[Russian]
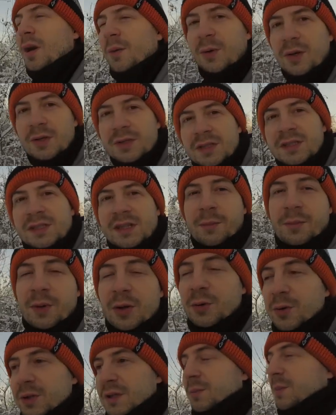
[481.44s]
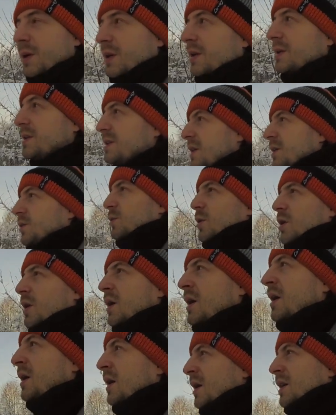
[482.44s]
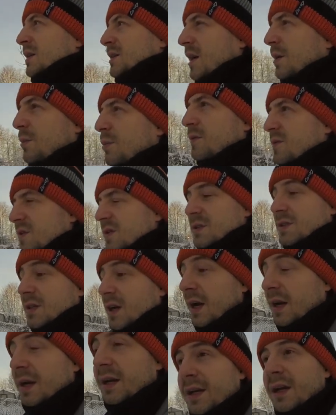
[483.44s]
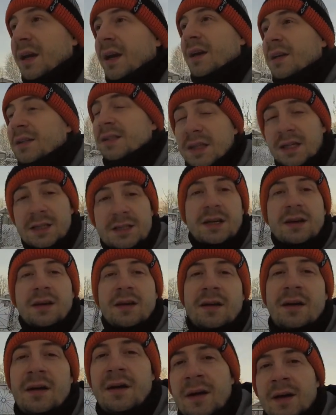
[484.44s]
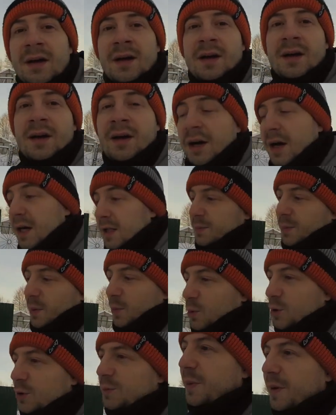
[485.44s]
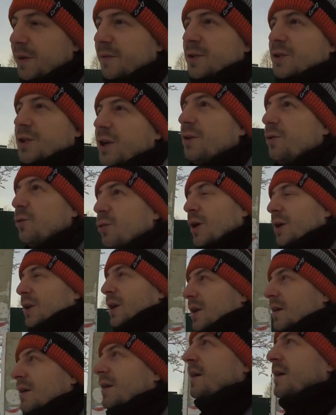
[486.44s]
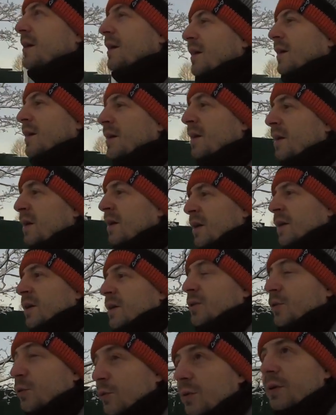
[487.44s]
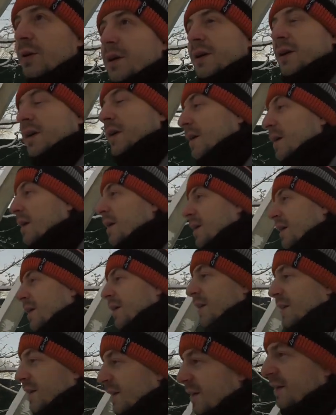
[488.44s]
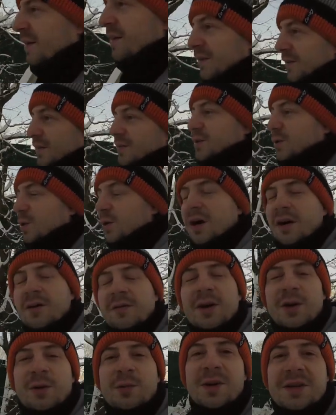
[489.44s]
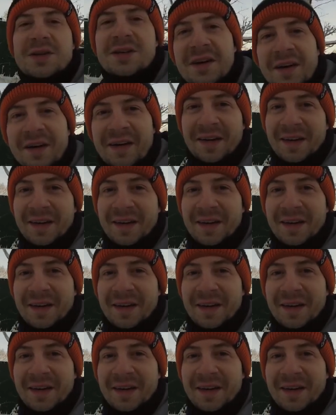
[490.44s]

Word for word: или просто скопируй себе на стену где-нибудь в социальной сети. Это поможет продвижению канала. Ну и все, как вы любите.